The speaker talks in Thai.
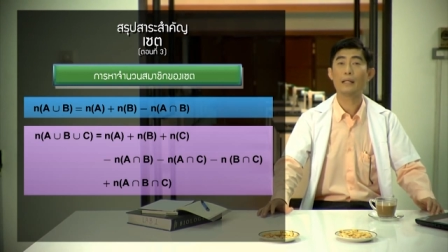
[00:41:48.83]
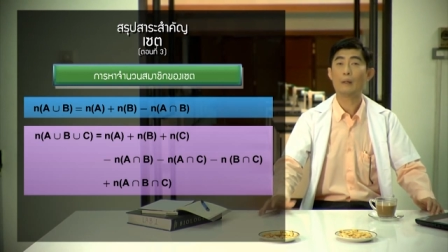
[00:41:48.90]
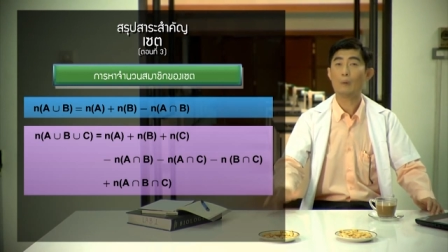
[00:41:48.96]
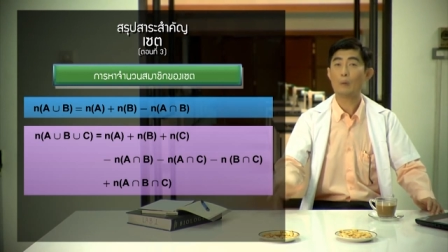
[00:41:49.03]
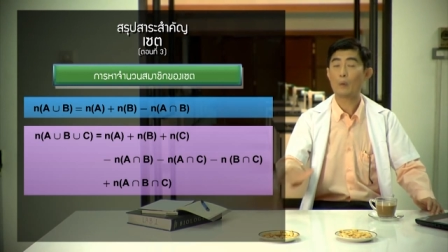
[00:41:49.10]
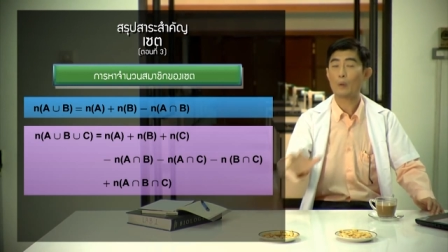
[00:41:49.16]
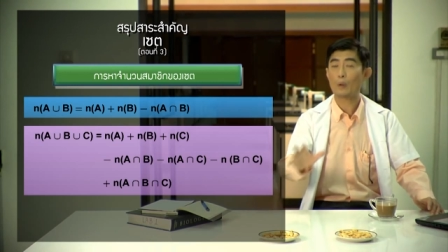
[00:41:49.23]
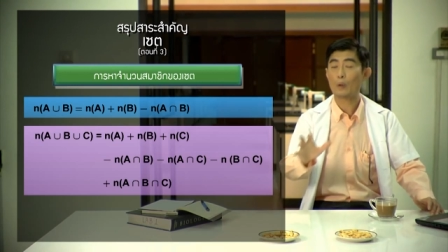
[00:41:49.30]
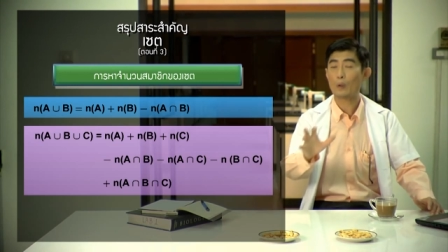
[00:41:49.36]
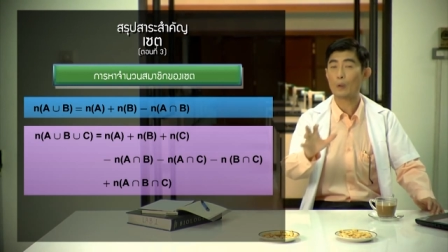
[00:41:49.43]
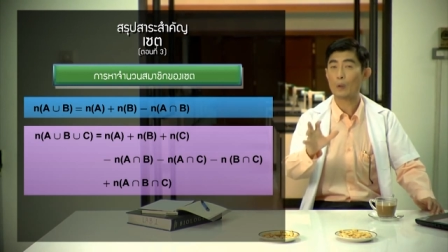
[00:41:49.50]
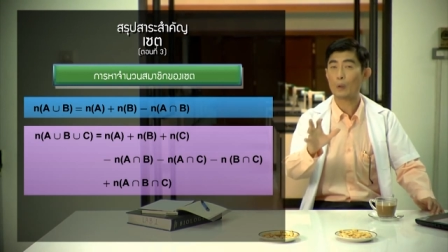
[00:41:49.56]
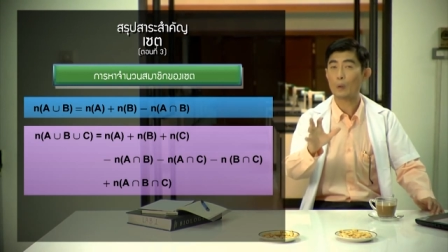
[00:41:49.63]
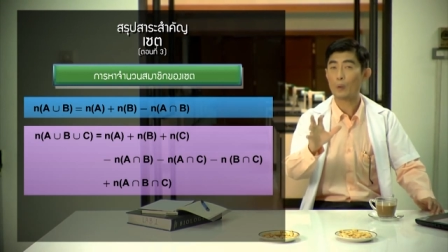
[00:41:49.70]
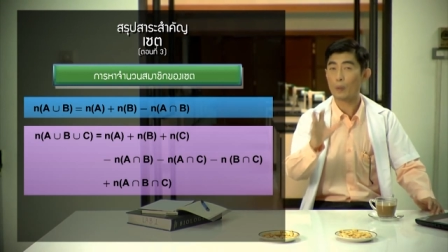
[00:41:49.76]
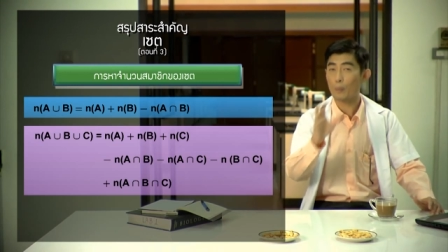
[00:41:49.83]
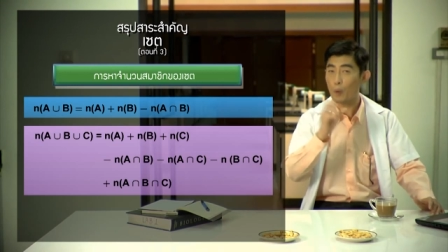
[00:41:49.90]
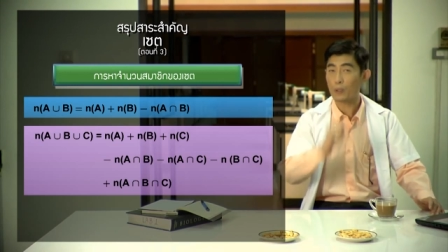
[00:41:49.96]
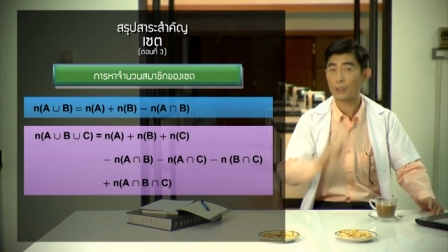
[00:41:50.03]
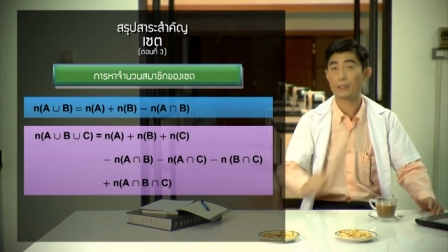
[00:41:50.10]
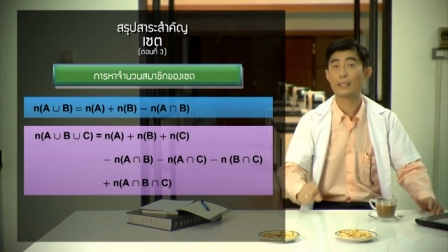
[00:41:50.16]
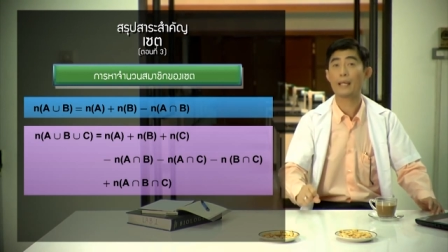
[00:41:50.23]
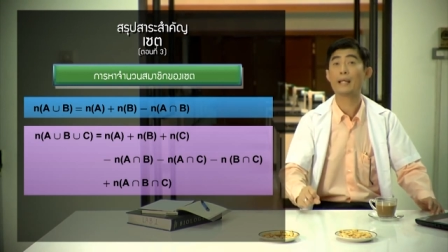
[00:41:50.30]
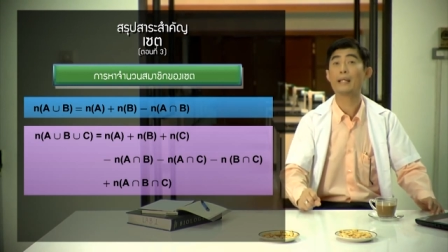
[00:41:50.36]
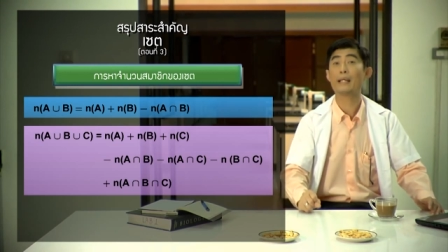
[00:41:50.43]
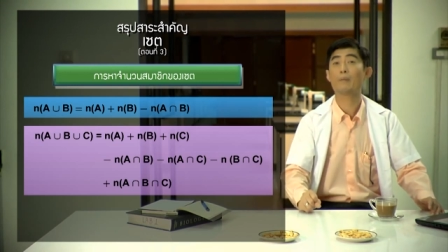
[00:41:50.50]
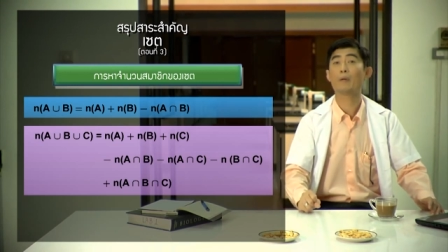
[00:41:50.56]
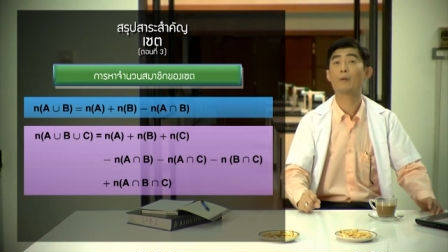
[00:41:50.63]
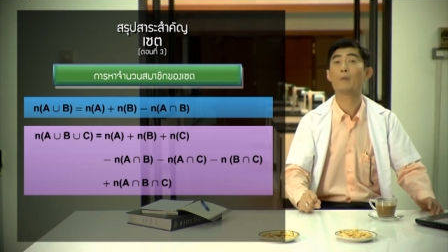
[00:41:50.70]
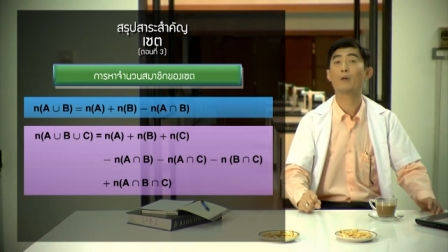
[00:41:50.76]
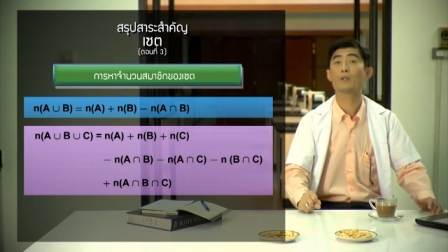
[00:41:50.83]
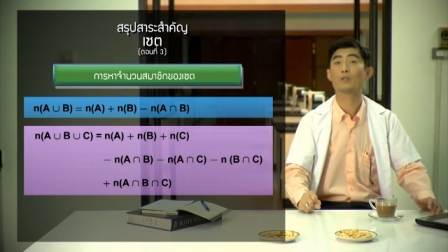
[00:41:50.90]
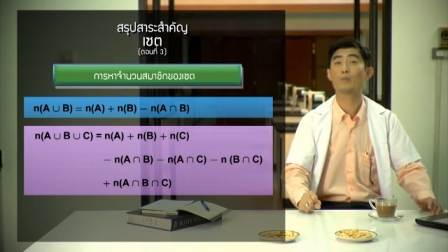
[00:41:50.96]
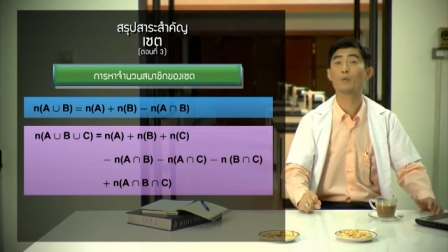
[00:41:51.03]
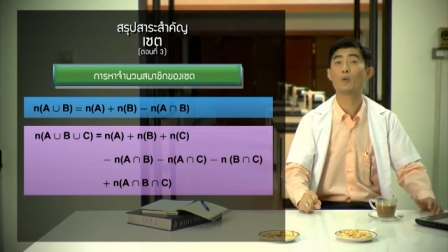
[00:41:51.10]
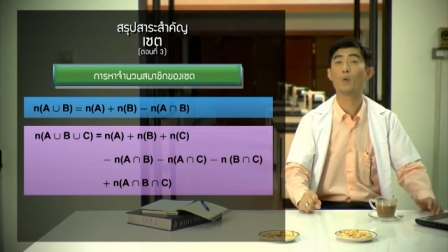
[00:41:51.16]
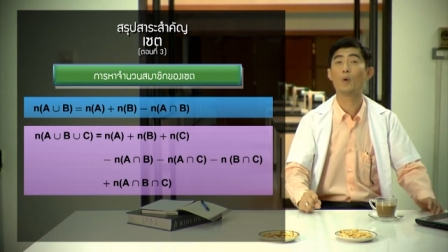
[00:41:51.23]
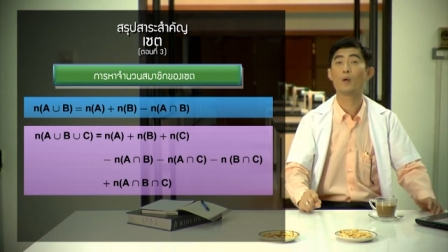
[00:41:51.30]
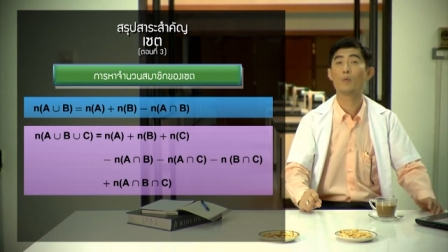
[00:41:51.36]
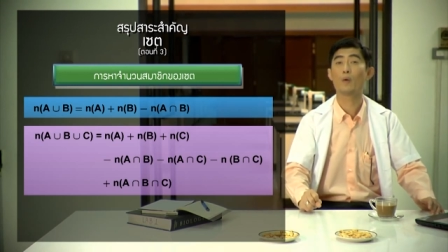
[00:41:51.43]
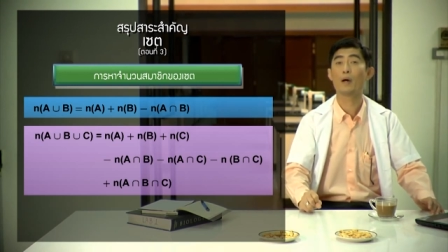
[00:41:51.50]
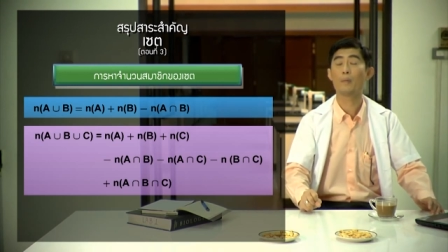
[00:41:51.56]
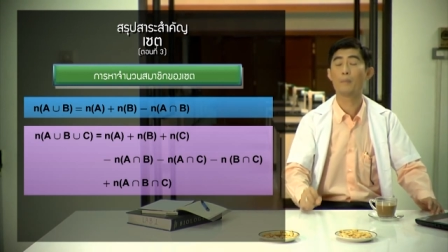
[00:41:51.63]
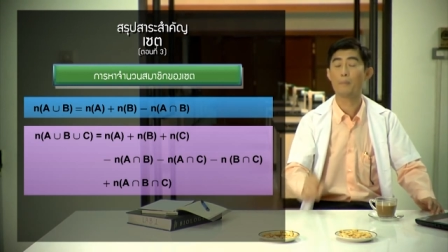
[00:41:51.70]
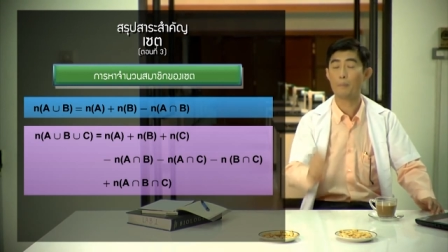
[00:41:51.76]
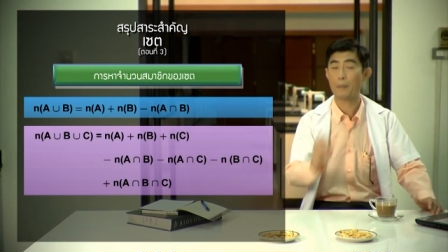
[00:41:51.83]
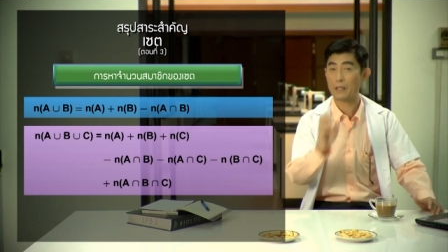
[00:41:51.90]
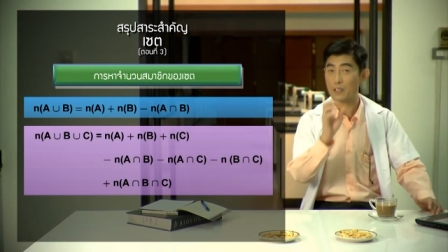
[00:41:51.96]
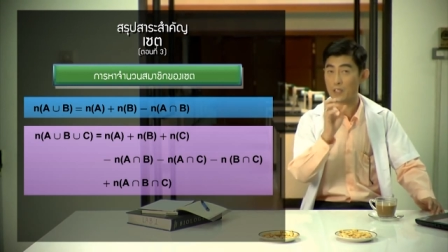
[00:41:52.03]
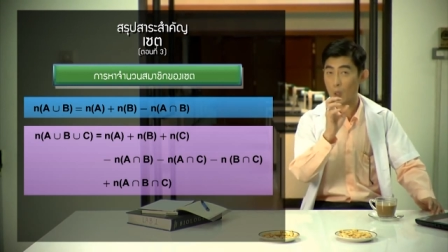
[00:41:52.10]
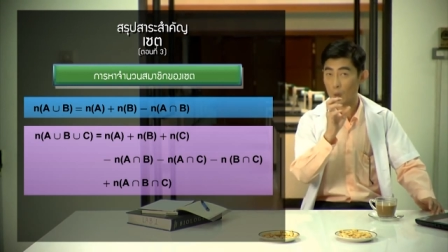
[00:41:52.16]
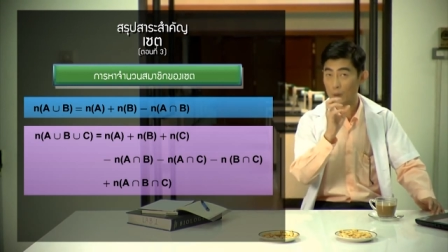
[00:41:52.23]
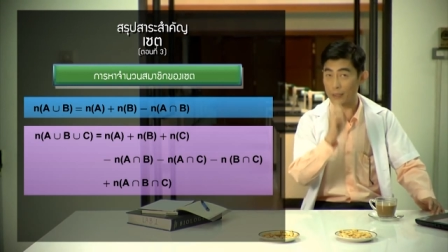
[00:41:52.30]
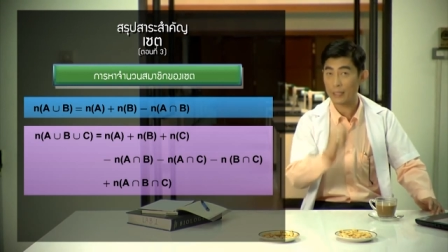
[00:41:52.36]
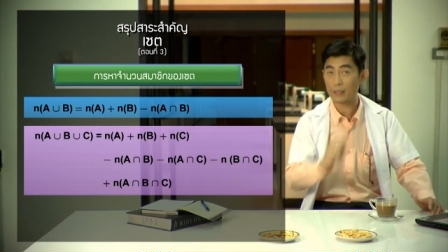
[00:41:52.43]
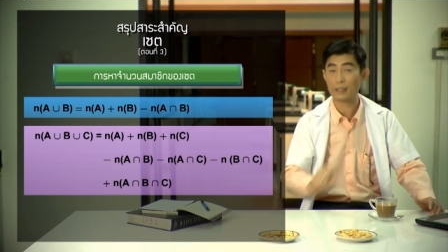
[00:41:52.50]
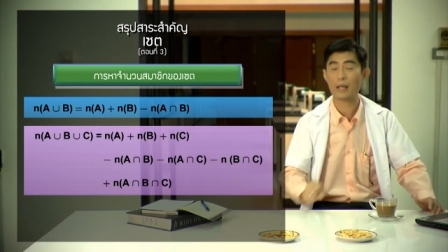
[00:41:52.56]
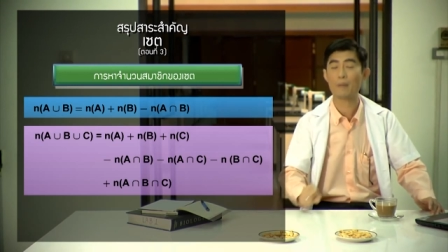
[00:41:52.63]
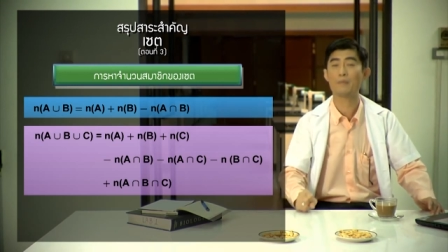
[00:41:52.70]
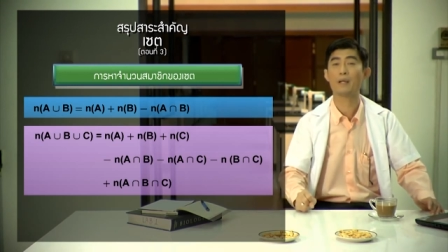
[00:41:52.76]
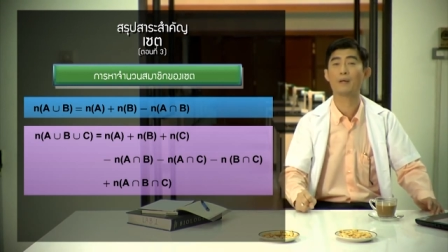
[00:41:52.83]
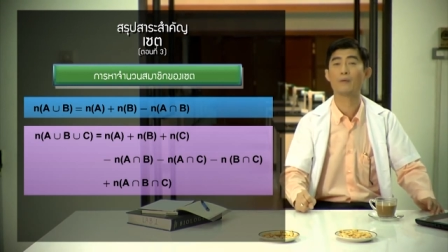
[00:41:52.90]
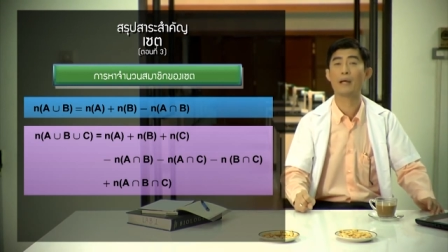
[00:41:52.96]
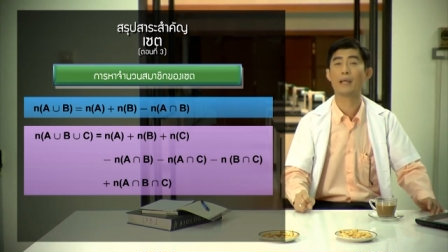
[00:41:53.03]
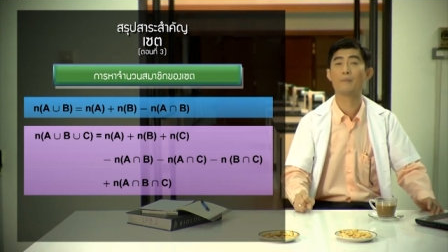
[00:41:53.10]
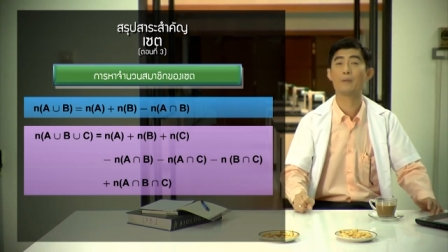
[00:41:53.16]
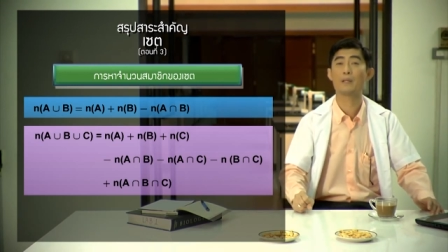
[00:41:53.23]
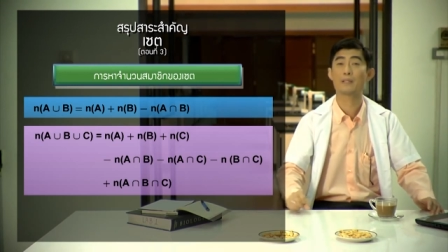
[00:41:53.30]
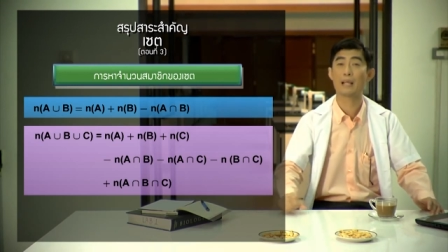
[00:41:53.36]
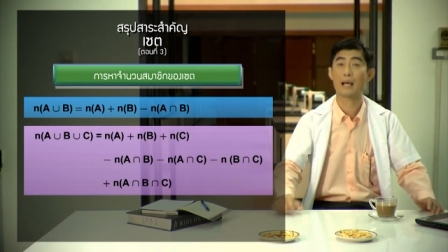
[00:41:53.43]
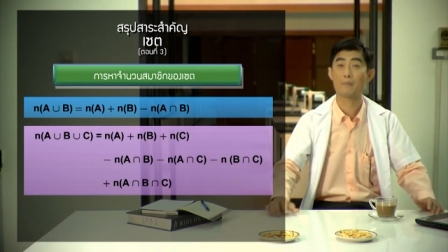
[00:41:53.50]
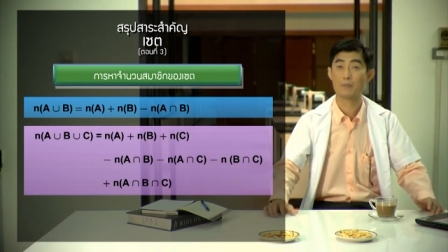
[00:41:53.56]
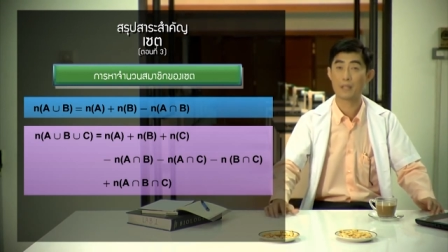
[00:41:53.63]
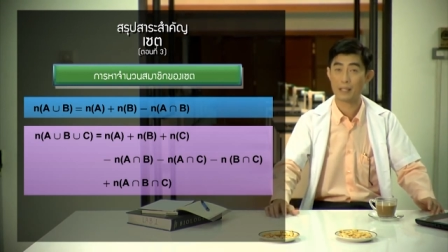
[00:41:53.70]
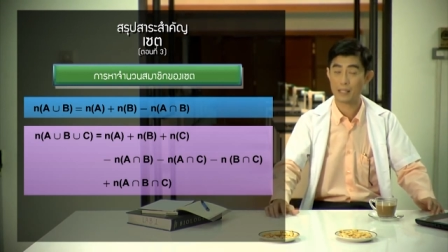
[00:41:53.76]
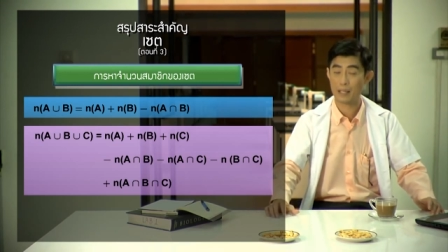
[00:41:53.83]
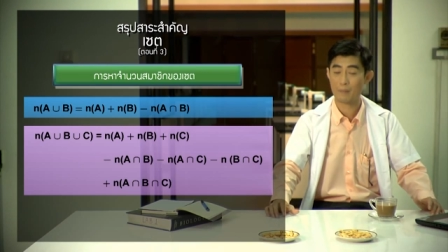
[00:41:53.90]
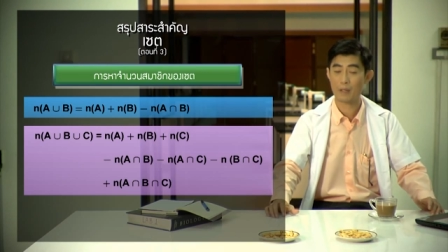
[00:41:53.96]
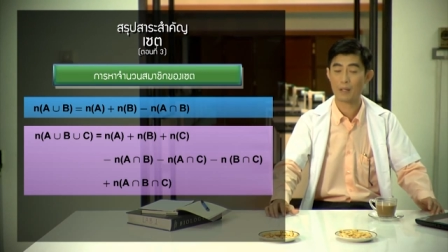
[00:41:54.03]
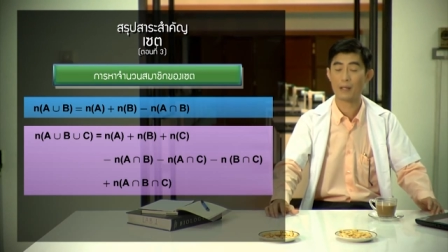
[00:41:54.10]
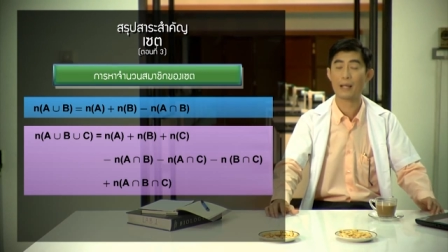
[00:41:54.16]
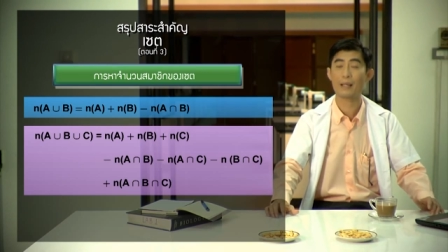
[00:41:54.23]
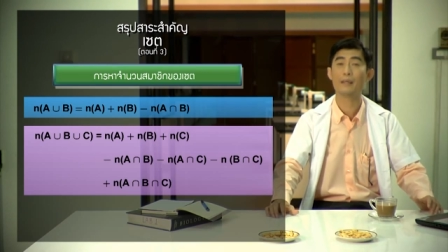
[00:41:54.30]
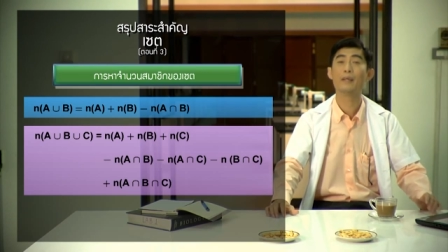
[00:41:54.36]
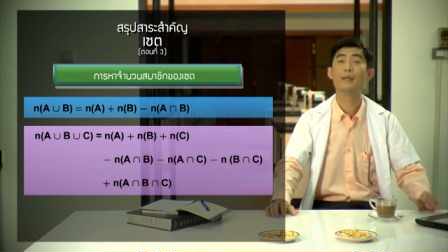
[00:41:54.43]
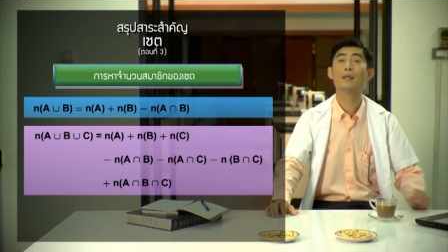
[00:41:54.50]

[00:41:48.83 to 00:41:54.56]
เราครูได้พูดถึงเทคนิคไปพอสมควรว่าเป็น 2 เซตทำอย่างไรเป็น3เซตทำอย่างไร